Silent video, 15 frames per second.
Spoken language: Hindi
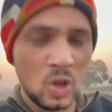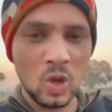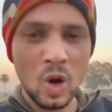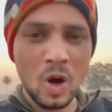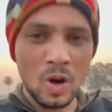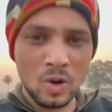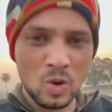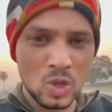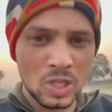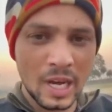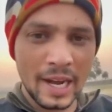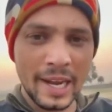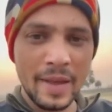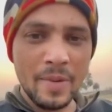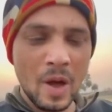तो कुछ
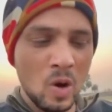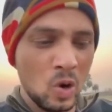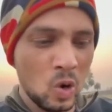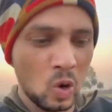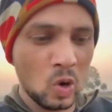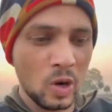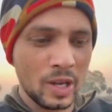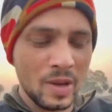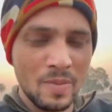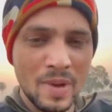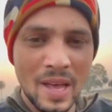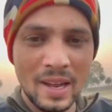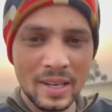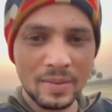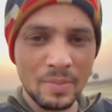गरीब हैं उन लोगों की
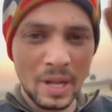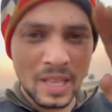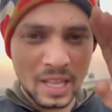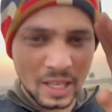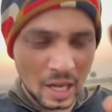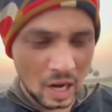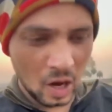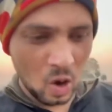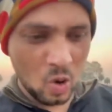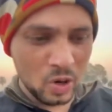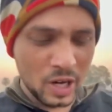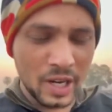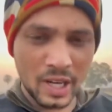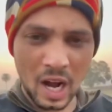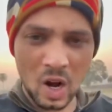मैं मदद कर रहा हूँ
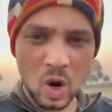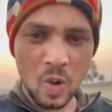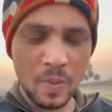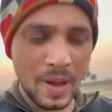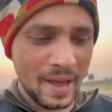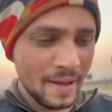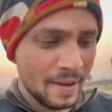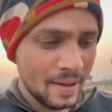उनकी टांगों पे